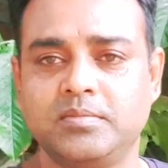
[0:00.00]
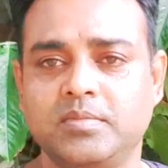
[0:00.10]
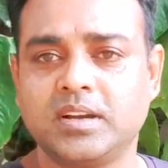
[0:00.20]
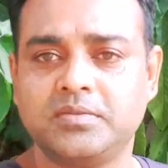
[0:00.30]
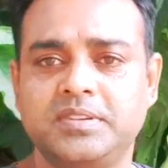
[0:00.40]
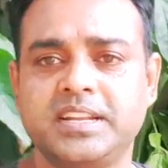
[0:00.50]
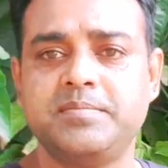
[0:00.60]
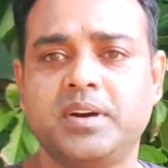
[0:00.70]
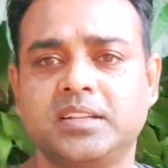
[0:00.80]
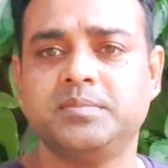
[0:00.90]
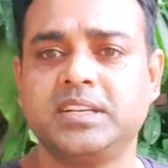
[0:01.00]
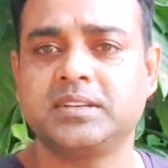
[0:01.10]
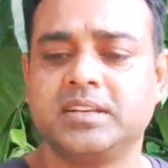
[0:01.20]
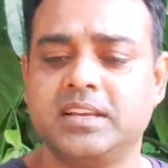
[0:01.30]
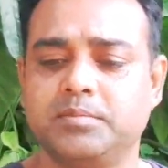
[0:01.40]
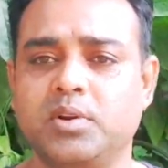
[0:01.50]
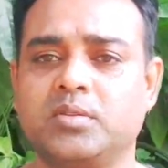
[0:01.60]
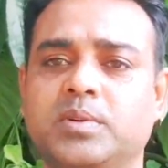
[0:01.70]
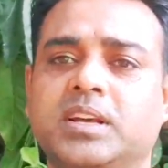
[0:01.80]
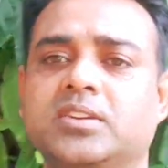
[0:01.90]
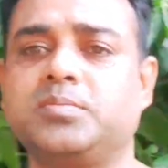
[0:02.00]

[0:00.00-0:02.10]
काफ़ी टाइम बाद मैं एक नया ब्लॉग बना